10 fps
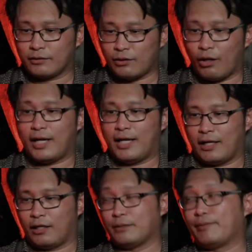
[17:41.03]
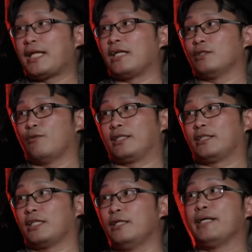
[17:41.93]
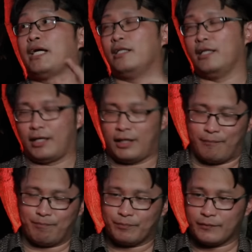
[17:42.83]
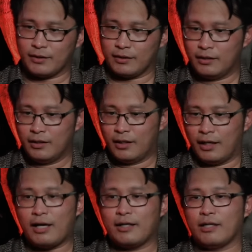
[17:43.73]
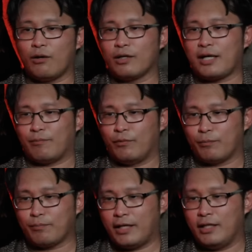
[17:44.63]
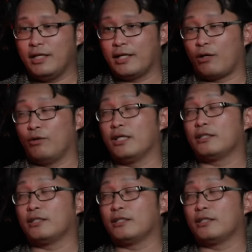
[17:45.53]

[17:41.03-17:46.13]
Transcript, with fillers: ตอนนั้นอ่ะเขาจะไปต่างจังหวัดจะขึ้นไปทางเหนือครับ แล้วคราวนี้เขาก็ขับรถไปเรื่อยๆเขาเลือก